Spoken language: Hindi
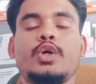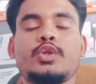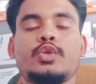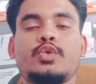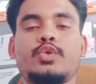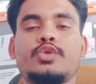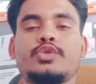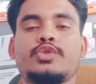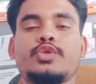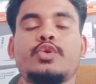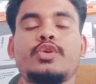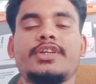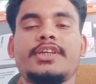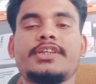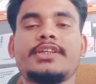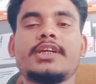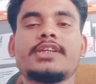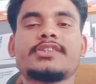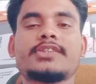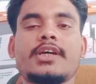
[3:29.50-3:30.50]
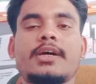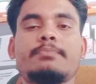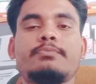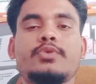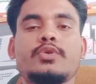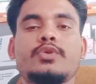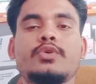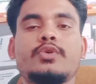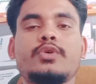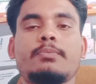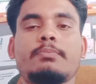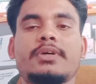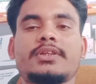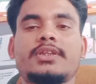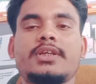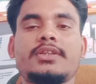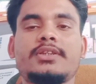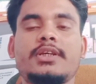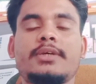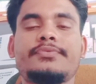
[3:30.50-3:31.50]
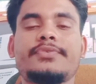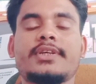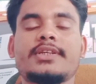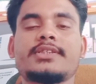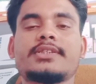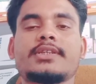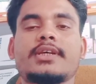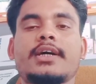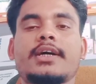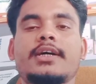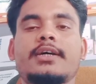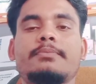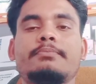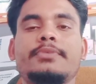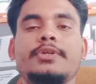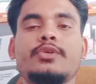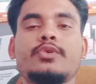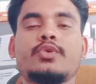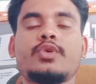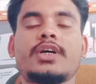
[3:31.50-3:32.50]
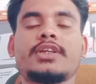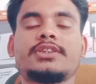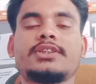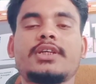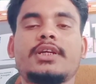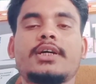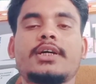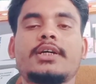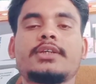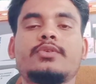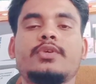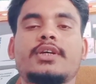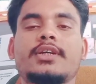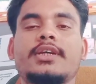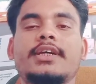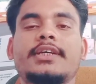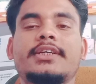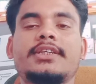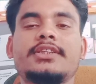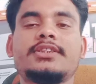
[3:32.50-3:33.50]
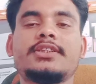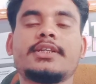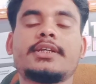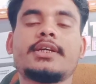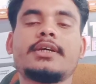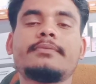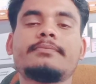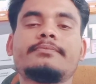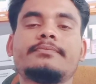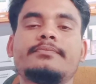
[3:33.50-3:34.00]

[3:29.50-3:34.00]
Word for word: तो जो डिटेल्स था आप लोगों को बता दिया फ्रेंड्स अगर वीडियो को अच्छा लगा तो एक लाइक कीजिएगा